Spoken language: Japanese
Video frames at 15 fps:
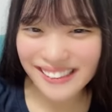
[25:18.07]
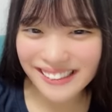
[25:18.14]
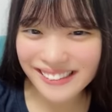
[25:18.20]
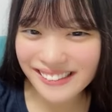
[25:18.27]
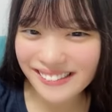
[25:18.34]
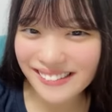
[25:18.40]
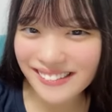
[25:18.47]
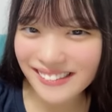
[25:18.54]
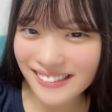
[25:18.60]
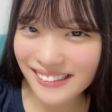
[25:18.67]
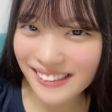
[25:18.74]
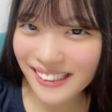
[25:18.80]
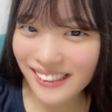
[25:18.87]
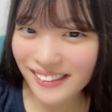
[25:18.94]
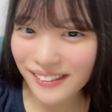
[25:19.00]
いちごんち
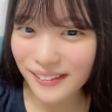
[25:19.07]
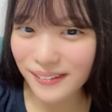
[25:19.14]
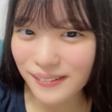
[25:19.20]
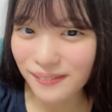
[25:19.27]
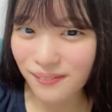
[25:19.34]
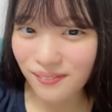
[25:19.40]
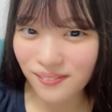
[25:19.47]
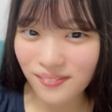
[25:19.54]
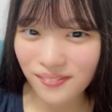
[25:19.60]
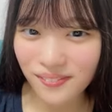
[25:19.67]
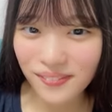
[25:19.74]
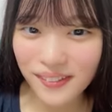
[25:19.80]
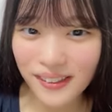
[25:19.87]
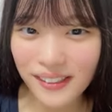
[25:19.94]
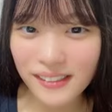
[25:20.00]
にある
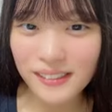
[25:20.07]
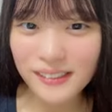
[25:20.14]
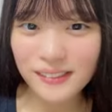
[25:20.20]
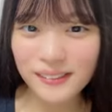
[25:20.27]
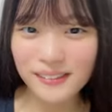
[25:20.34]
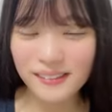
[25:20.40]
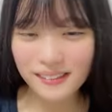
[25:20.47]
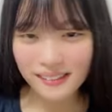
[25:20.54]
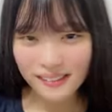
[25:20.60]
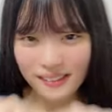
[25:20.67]
そう